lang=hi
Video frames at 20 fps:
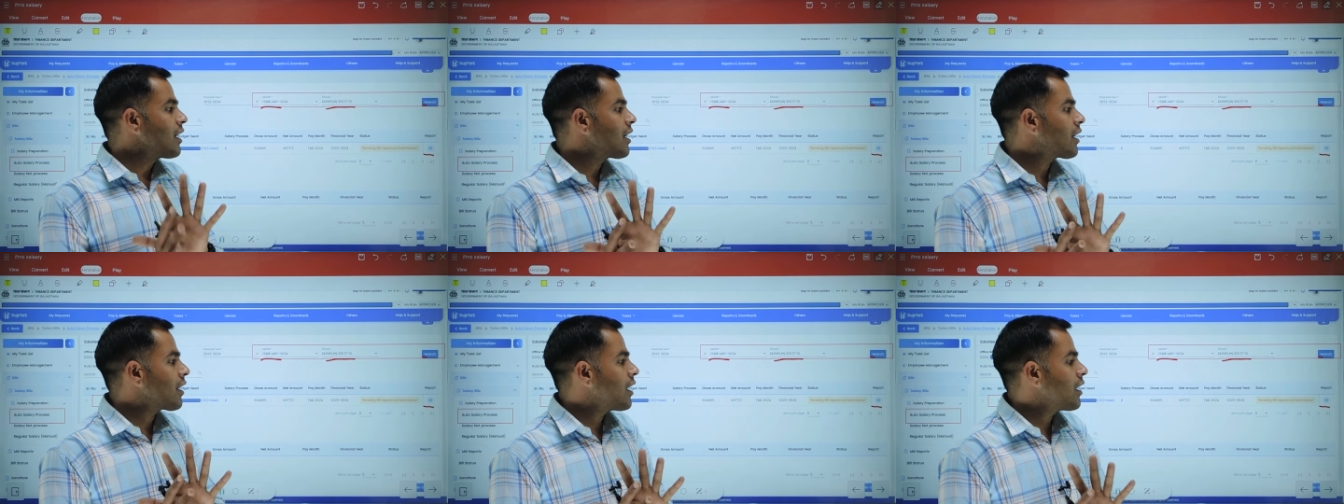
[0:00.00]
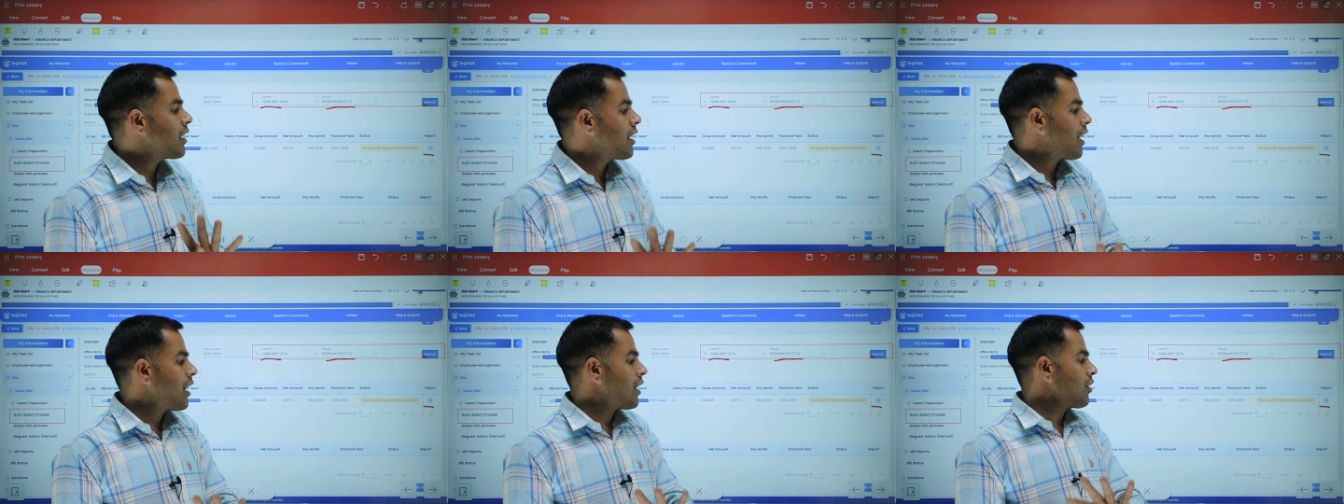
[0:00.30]
ठीक
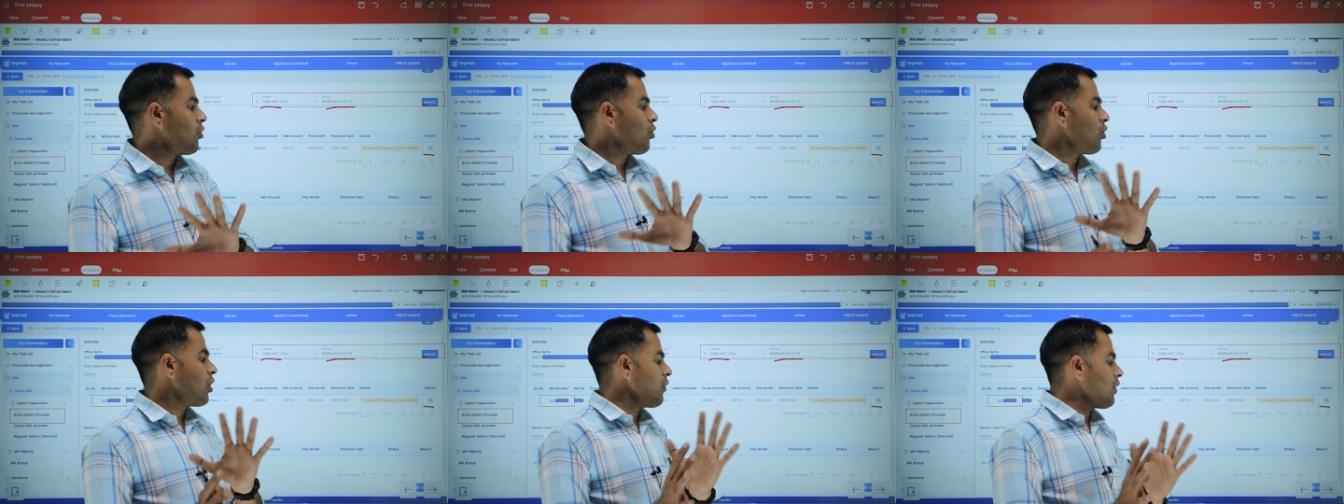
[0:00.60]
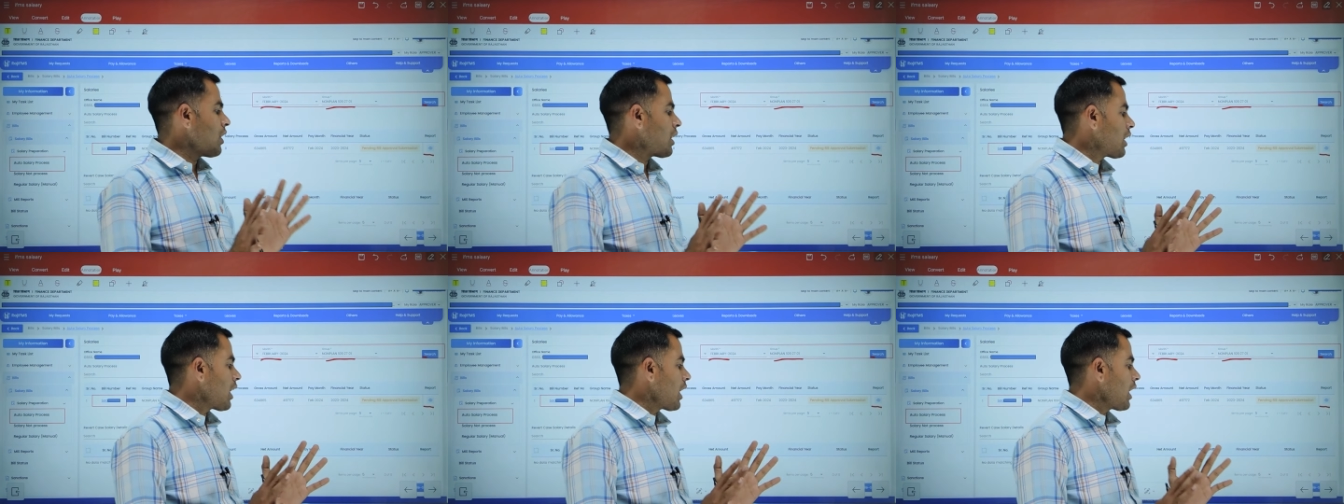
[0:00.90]
नहीं है तो
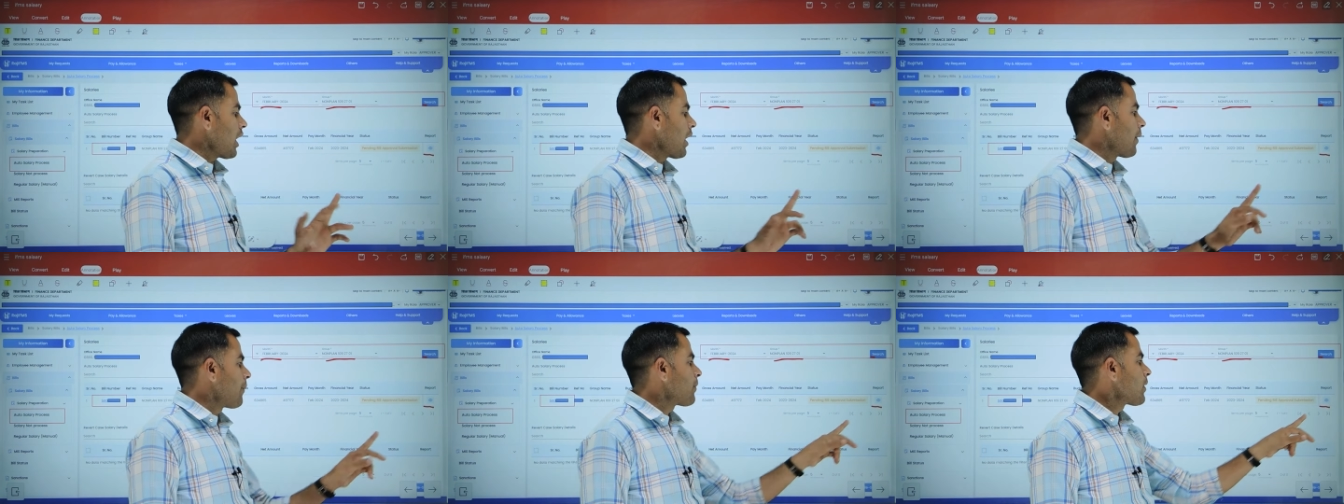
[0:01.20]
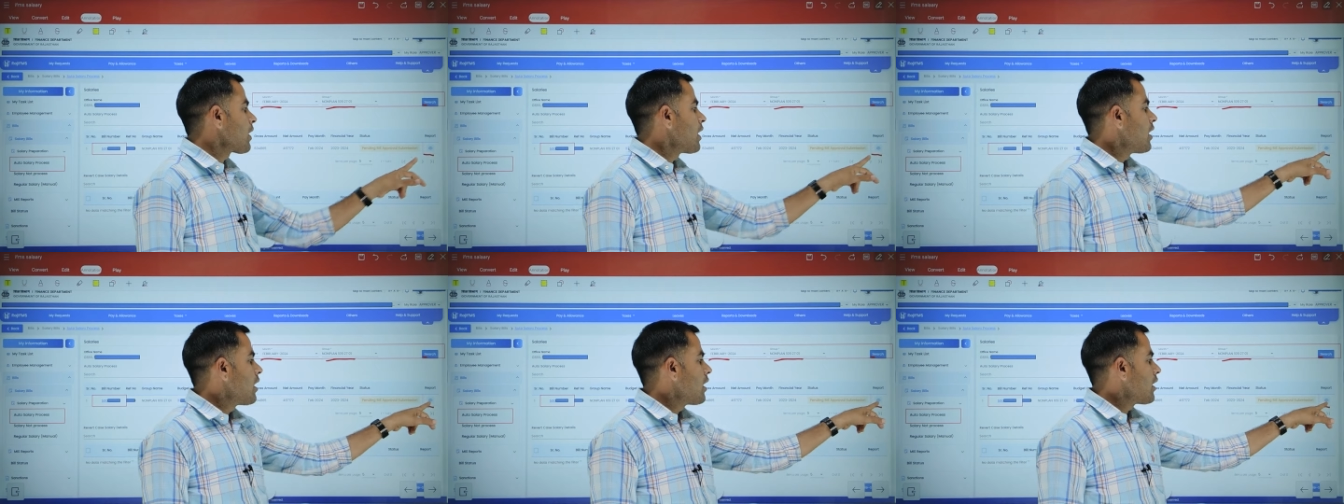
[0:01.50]
रिवर्ट करिए
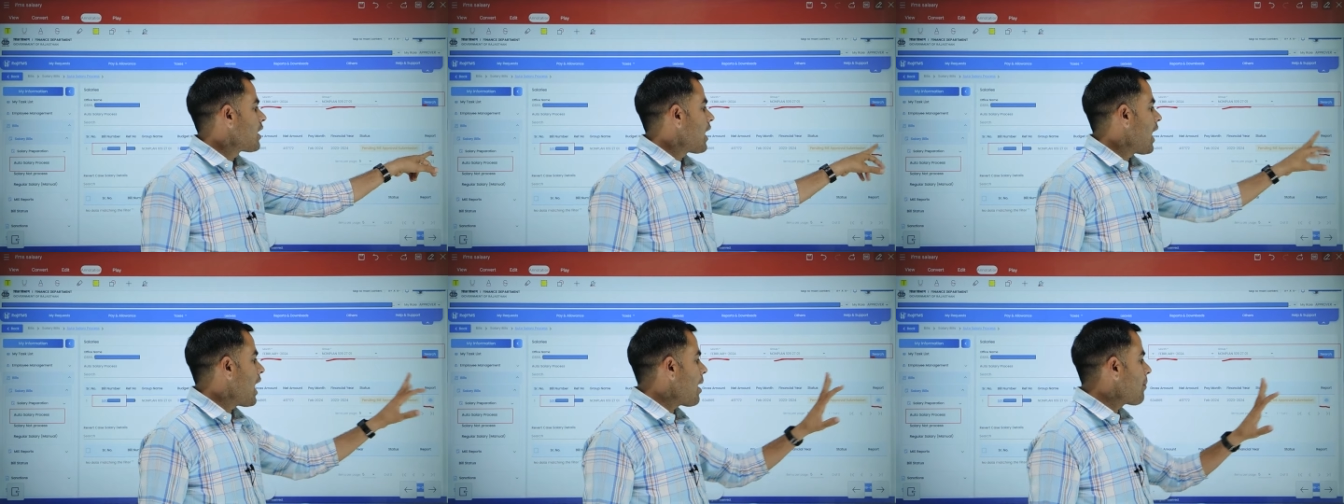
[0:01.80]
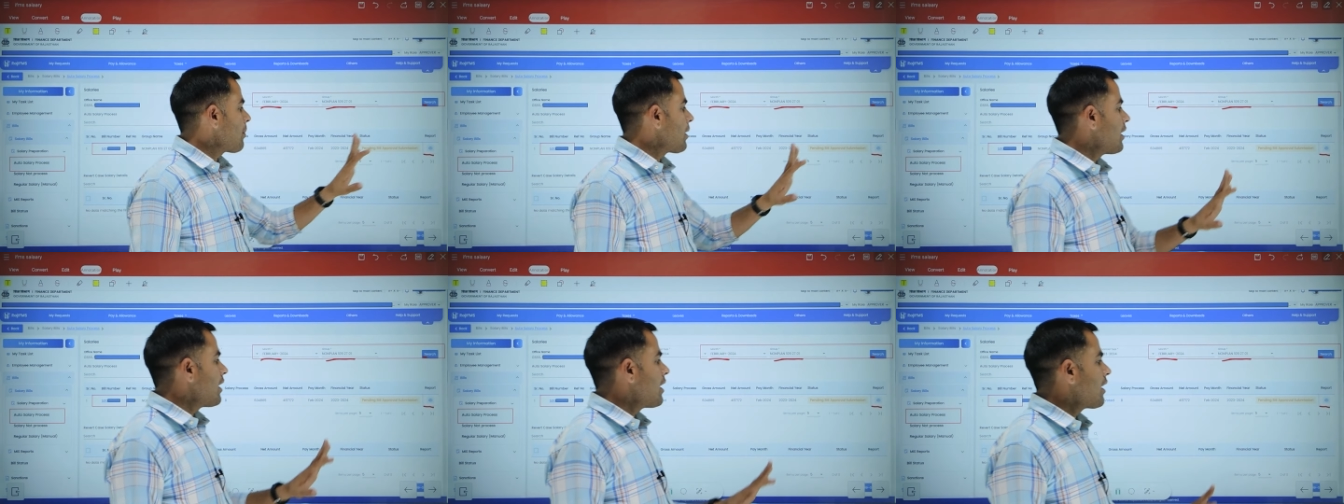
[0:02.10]
यहाँ
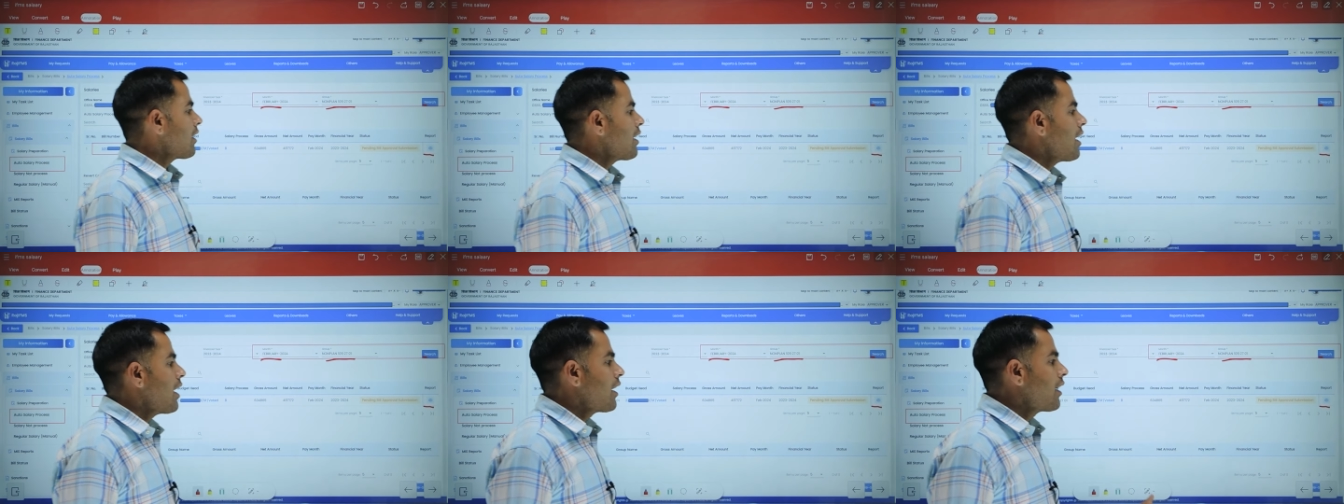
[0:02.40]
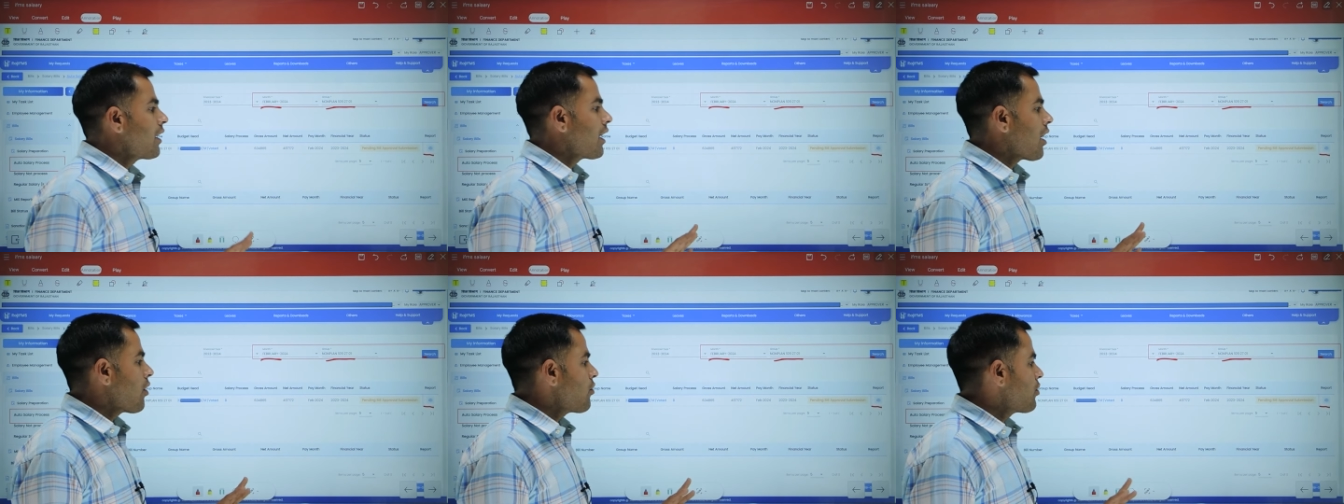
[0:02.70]
आपने देख लिया
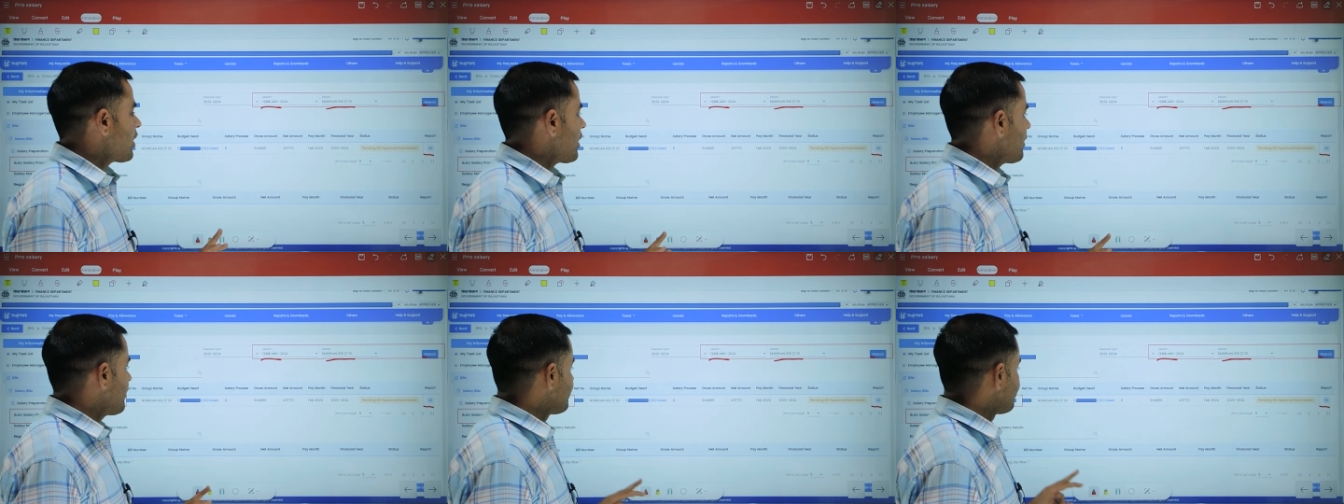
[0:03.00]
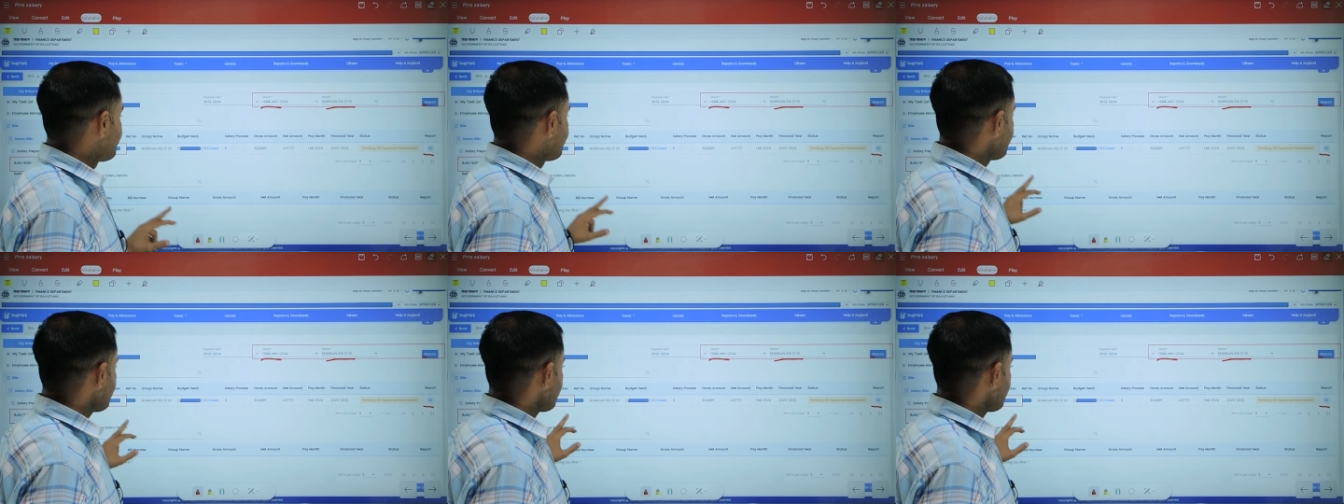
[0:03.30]
इनर आउटर